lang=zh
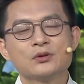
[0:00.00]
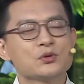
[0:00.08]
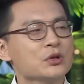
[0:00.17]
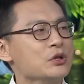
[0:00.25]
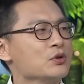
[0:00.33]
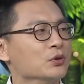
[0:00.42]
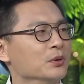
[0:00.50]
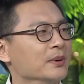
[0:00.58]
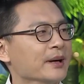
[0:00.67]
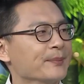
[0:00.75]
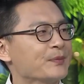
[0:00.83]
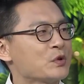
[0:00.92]
追求
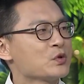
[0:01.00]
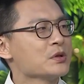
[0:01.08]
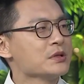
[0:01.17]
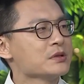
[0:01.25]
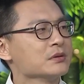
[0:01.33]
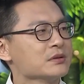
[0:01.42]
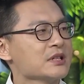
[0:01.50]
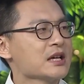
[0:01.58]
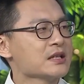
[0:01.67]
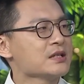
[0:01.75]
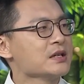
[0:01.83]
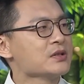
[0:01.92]
吧，追求
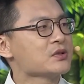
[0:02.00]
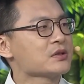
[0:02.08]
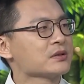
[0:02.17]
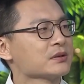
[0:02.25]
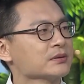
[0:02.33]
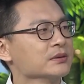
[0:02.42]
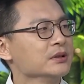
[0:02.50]
加坚持。